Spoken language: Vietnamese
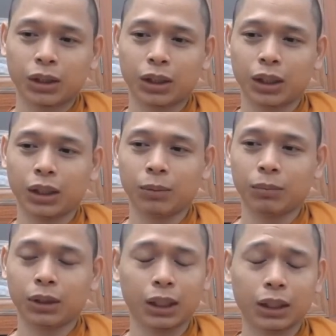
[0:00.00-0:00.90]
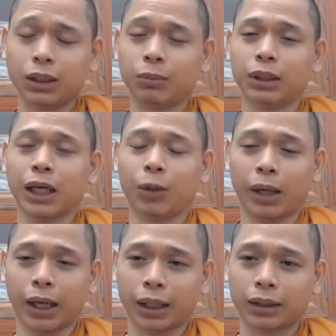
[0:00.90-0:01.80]
thì mình lấy cái gì mình ngạo
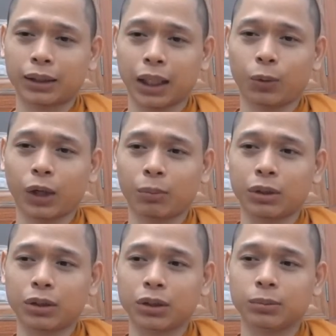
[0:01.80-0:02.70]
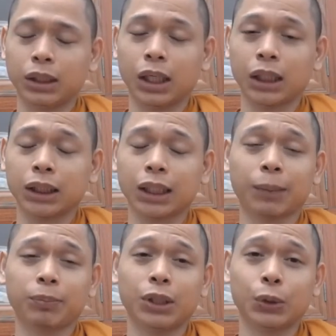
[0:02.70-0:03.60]
mạn chẳng qua mình chưa bị đợi đánh
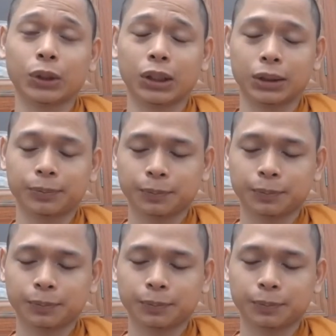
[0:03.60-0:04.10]
đập nhiều thôi